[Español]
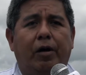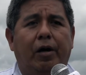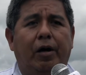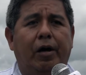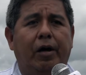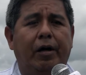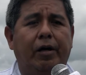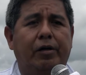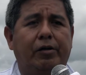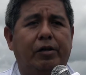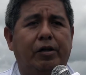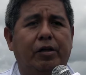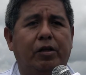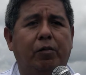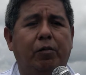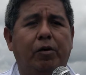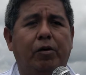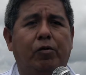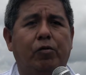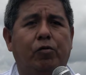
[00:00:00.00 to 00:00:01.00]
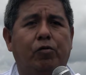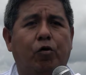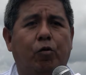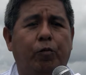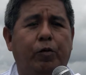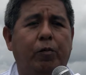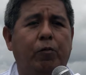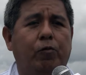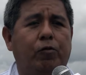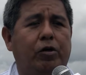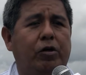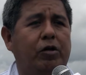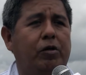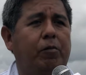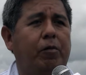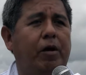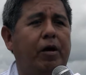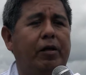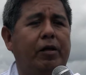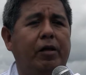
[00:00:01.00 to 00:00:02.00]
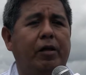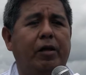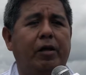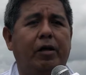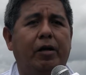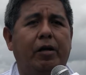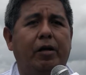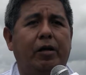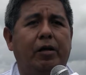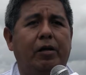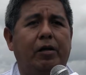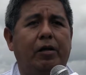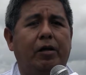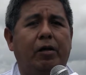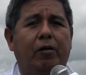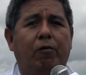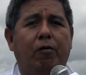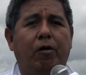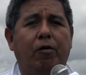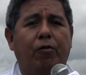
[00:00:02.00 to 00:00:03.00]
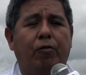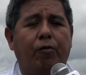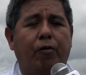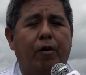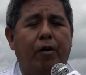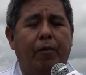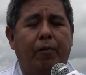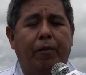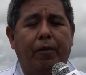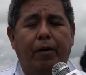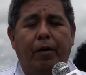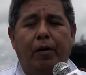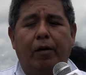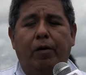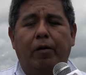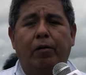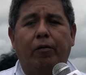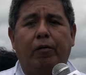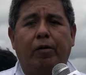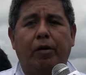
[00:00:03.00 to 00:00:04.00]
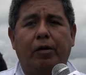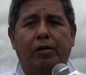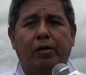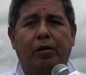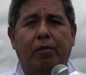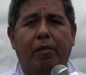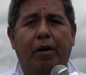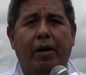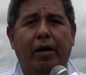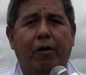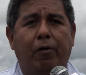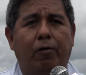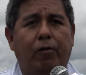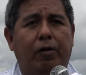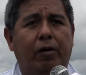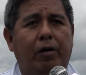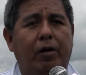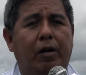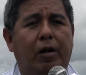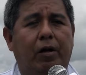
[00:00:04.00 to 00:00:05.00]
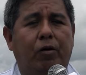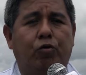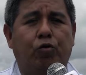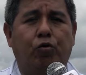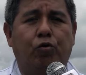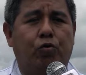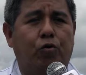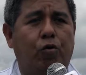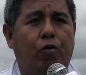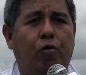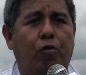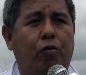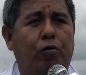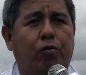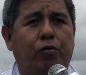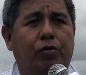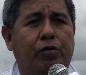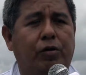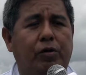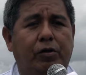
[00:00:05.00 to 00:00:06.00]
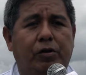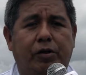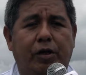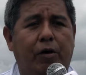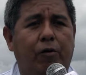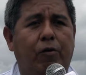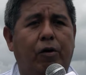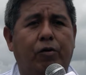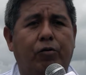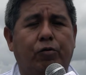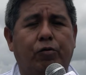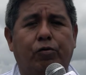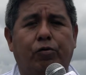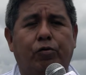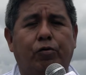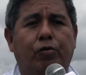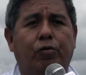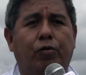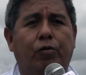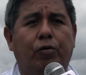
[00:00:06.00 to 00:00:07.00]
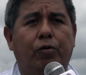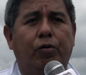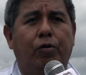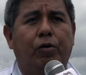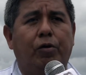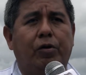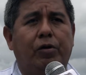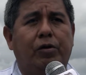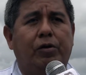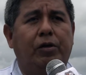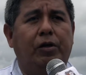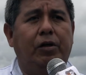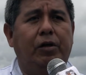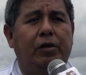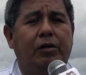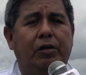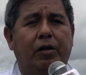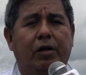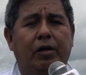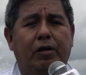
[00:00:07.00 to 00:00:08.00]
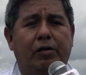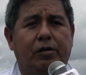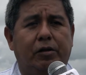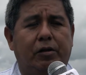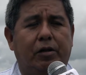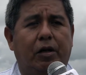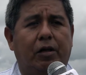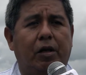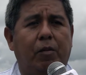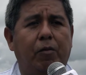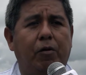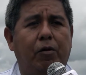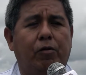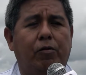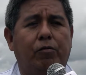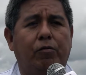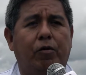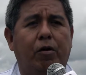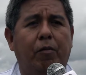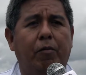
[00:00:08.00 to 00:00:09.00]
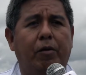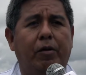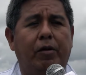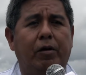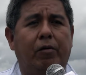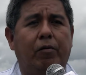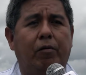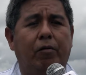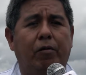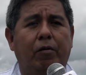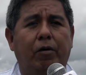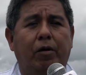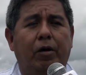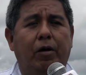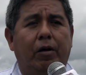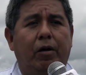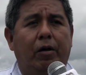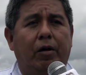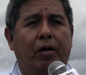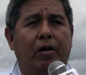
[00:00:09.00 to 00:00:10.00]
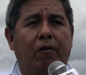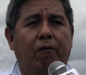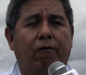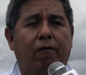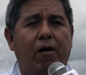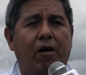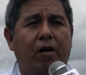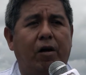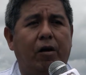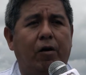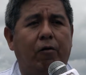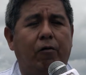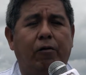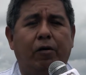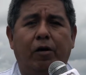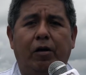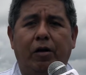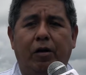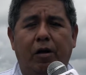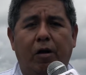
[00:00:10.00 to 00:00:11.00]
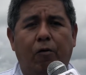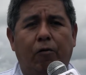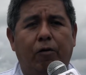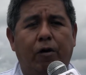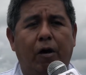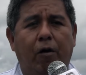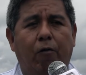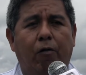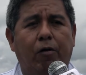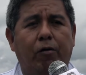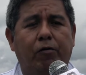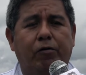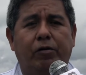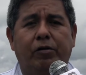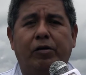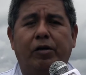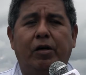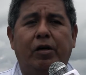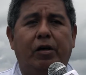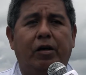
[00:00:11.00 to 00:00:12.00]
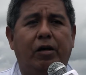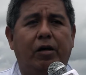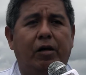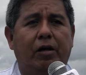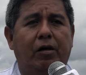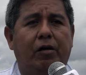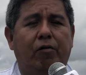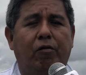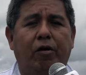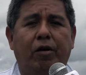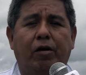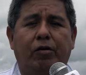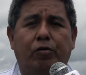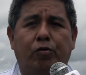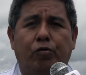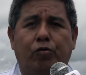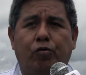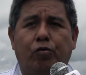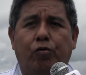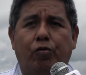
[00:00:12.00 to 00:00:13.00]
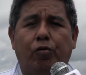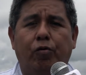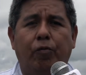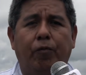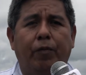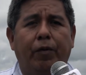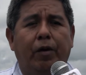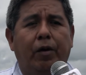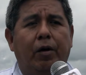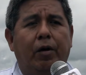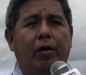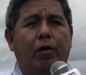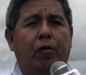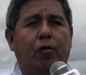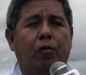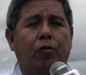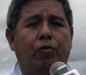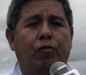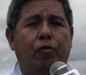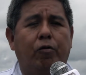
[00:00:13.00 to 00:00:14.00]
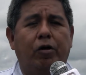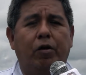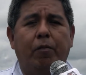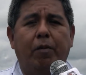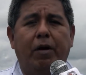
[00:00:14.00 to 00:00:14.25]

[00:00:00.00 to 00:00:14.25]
hay rendimientos óptimos que se van a tener este, en cuanto a lo que es el manejo del arroz rojo, cero arroz rojo, sin necesidad de hacer tratamiento solamente con el fangueo y el llenado de agua, nos decían que no hay arroz rojo, control de